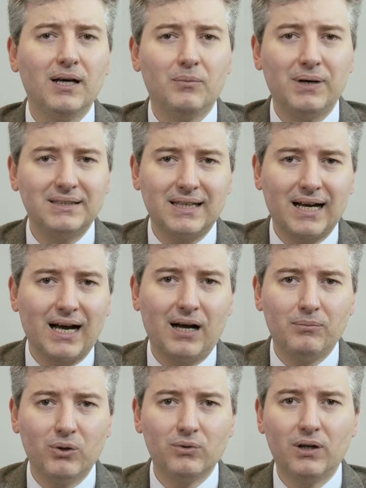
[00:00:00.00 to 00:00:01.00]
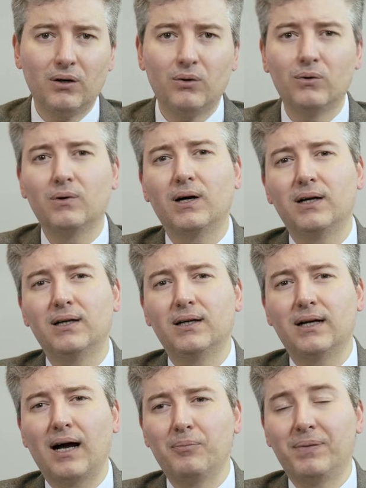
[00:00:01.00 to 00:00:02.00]
mas acabam não
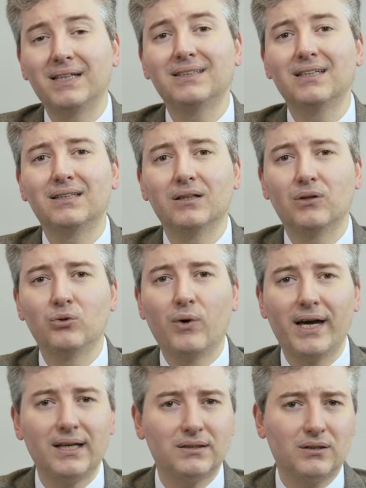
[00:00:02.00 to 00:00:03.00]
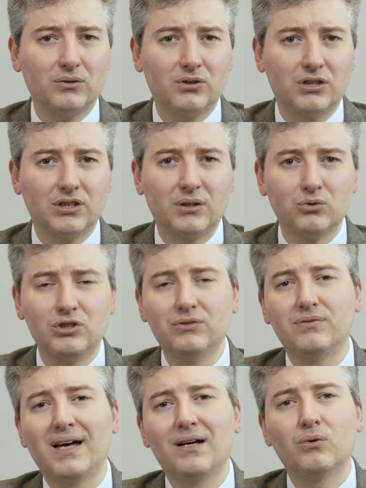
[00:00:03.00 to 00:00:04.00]
é, apresentando a doença, ou seja, não
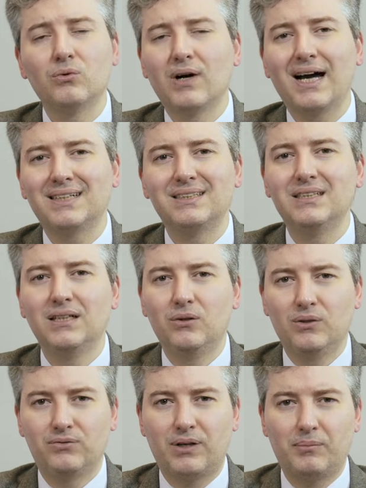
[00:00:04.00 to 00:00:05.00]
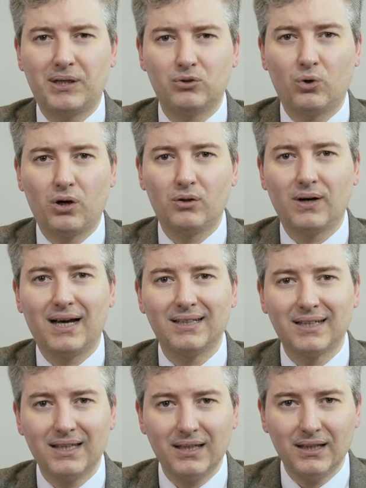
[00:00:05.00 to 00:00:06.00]
tiveram um gatilho inflamatório,
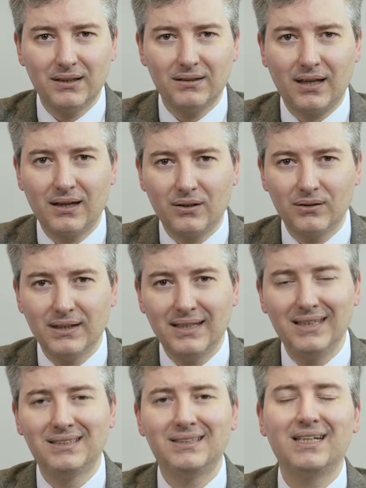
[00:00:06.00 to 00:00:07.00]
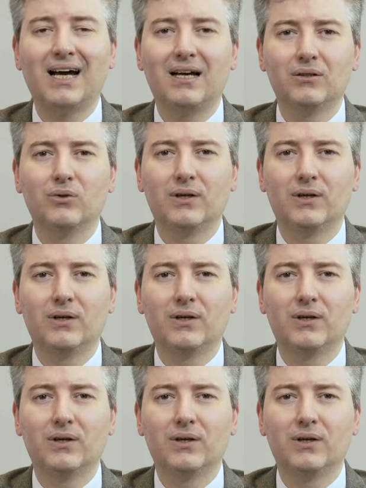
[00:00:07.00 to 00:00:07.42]
nada que tenha iniciado